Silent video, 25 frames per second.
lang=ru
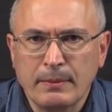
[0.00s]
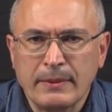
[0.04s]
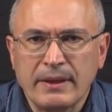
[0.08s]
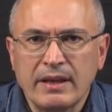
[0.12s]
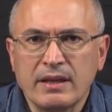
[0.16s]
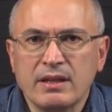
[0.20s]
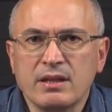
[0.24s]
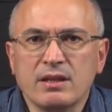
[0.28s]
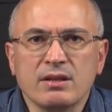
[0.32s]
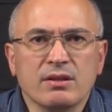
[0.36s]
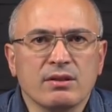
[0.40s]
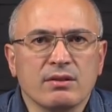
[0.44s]

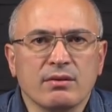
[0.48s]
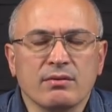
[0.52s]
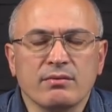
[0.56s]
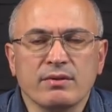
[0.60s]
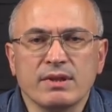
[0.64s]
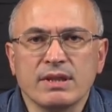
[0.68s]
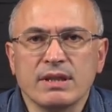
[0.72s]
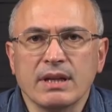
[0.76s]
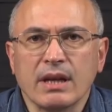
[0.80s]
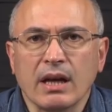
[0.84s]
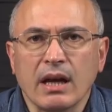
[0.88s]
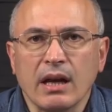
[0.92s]
Единство
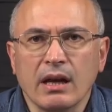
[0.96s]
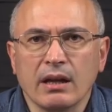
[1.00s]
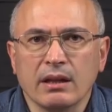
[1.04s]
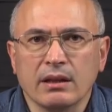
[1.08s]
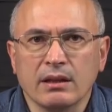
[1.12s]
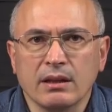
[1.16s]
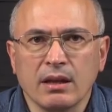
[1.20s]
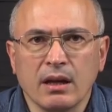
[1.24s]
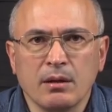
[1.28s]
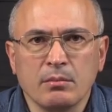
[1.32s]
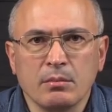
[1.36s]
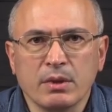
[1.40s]

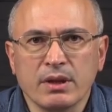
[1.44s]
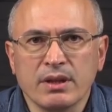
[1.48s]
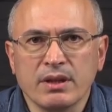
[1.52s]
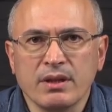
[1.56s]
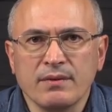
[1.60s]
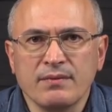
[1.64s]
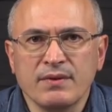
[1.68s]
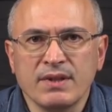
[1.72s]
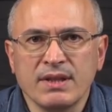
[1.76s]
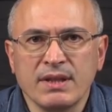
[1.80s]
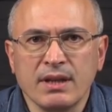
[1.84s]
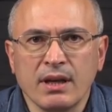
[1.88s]
возникает там,
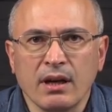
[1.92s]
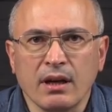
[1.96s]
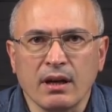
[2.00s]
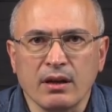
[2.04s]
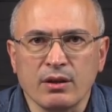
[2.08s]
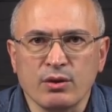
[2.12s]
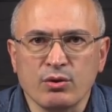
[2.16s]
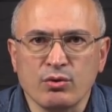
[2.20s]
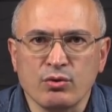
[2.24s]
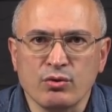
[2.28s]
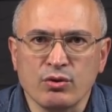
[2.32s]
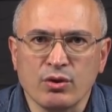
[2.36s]
где все
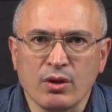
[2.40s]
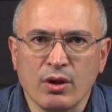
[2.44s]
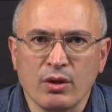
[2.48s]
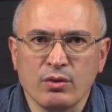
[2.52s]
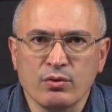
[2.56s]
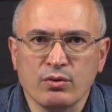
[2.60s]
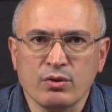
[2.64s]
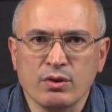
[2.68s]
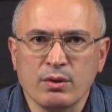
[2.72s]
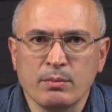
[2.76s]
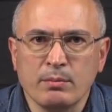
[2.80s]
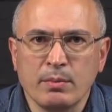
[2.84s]

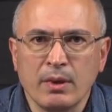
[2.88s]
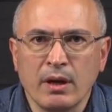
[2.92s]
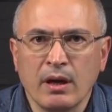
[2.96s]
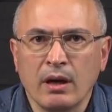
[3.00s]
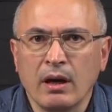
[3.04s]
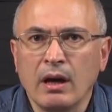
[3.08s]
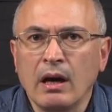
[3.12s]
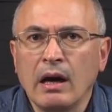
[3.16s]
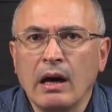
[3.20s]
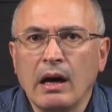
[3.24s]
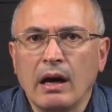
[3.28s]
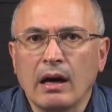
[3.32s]
ощущают себя